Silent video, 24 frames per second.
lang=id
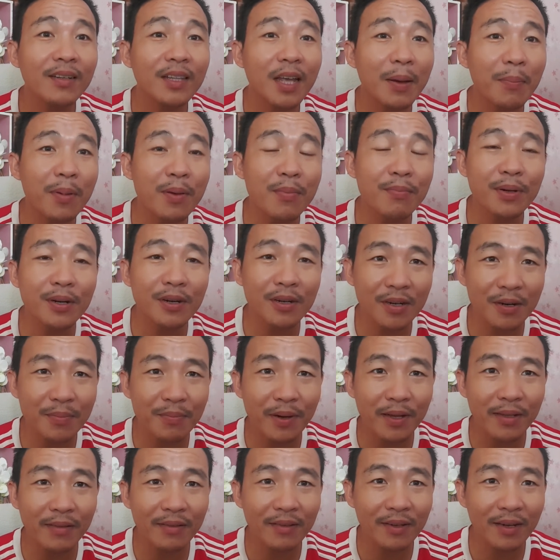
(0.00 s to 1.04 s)
Tapi
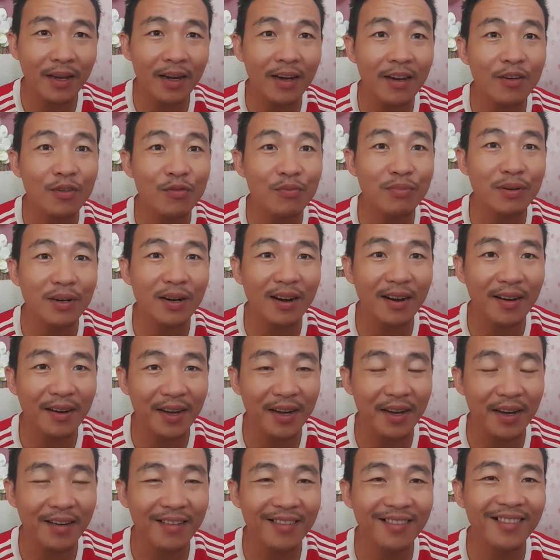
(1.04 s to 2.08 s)
berdebat kalau
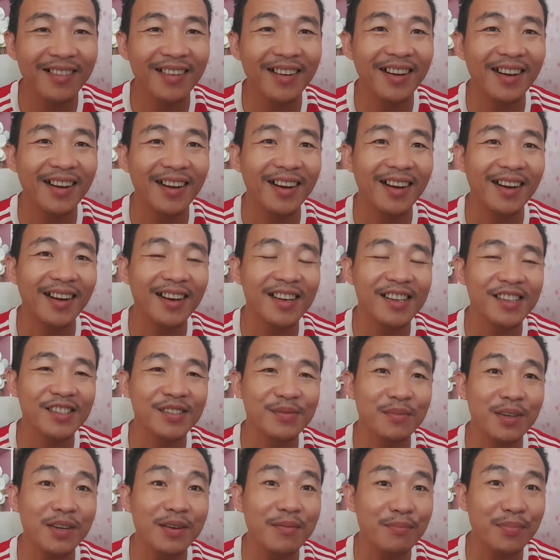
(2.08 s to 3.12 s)
berani. Wah,
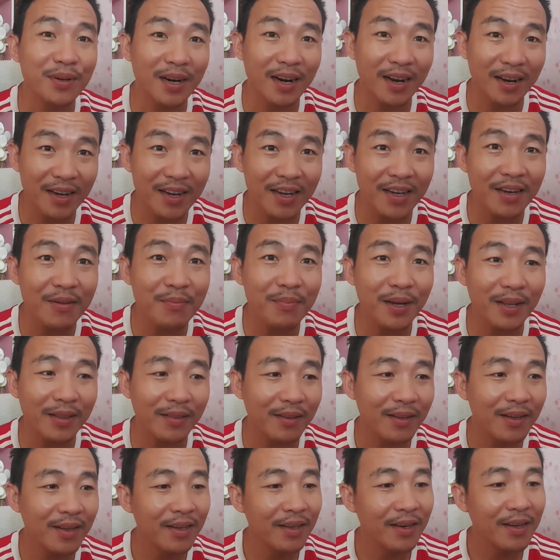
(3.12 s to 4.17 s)
Azmin berani
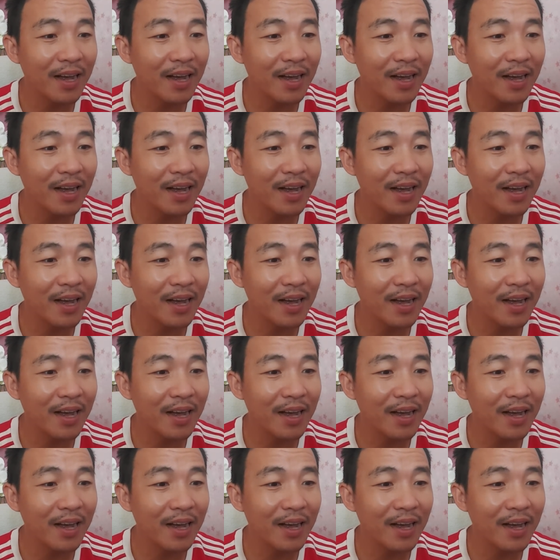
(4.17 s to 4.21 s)
debat.